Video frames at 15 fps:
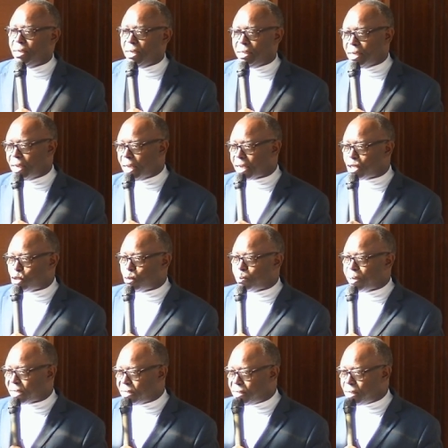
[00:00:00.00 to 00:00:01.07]
Et dans la région
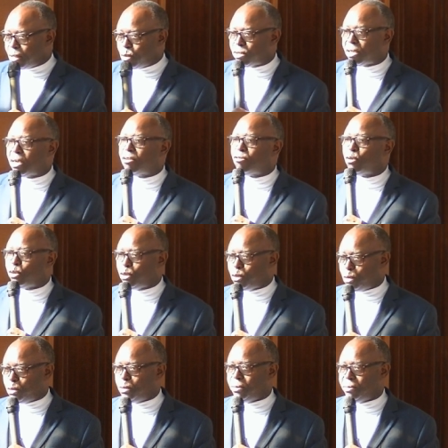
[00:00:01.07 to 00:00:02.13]
parisienne, nous en avons
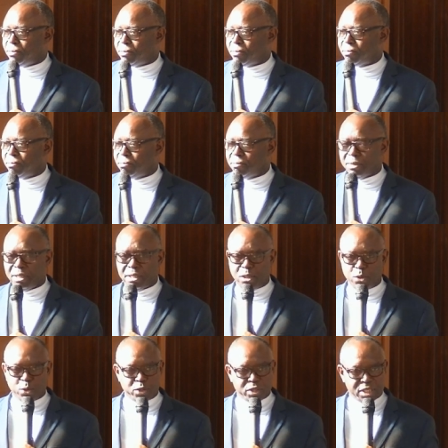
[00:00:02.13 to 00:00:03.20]
deux.
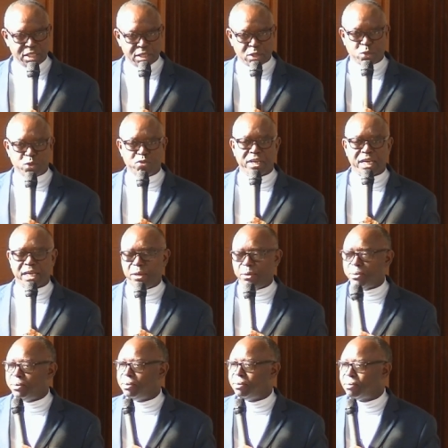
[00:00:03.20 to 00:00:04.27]
Une autre qui se trouve à
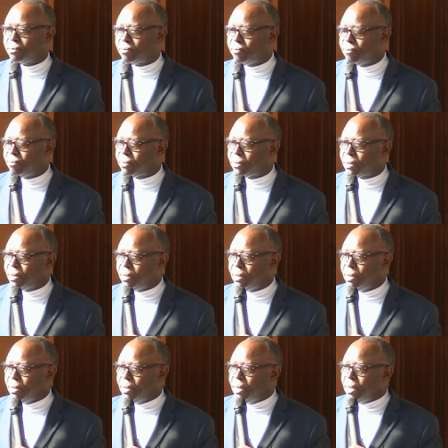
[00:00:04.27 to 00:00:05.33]
Réau.
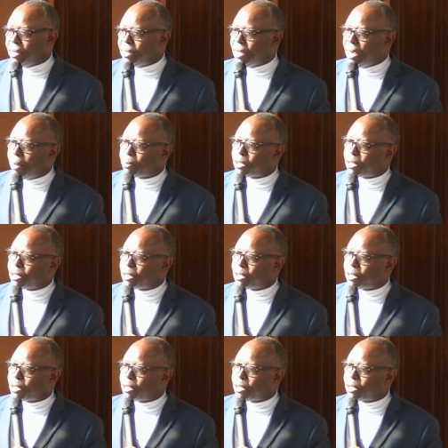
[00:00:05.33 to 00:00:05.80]
Dans la